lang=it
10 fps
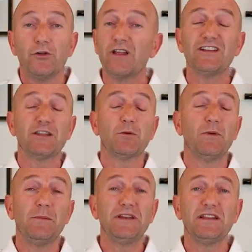Non avete
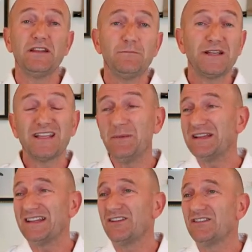problemi di,
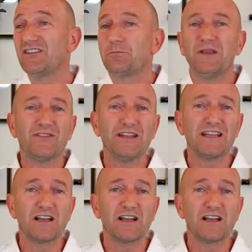praticamente di, di spese di